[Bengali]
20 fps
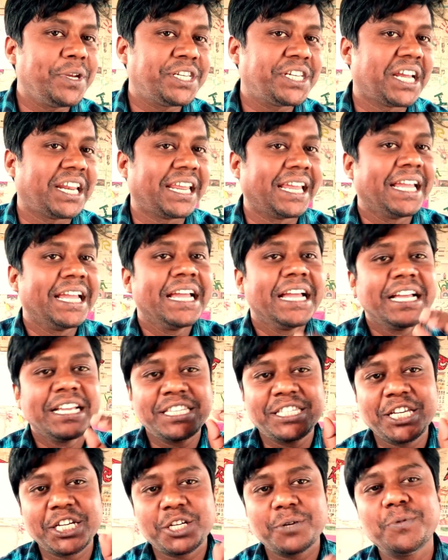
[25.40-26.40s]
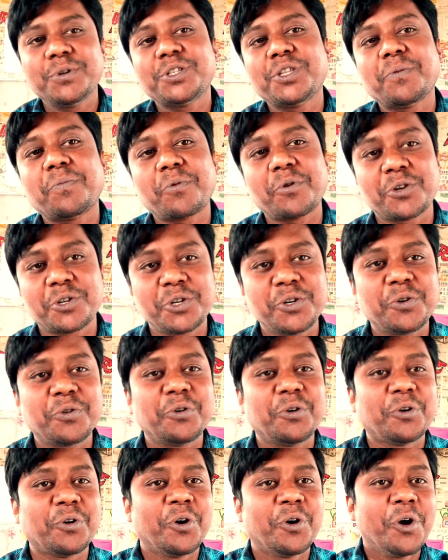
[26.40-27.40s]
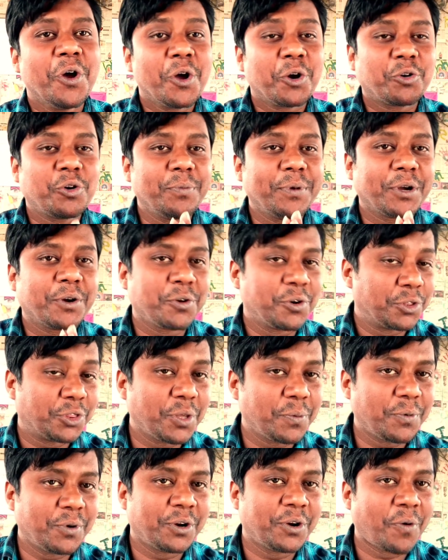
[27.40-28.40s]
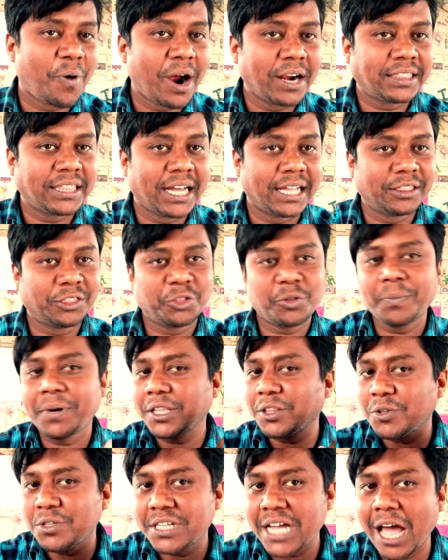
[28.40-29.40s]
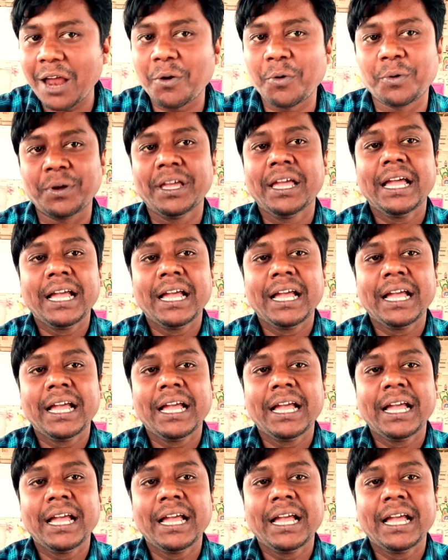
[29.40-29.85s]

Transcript: সালে যে সমস্ত প্রশ্নগুলো খুবই গুরুত্বপূর্ণ অর্থাৎ তোমরা তো জানো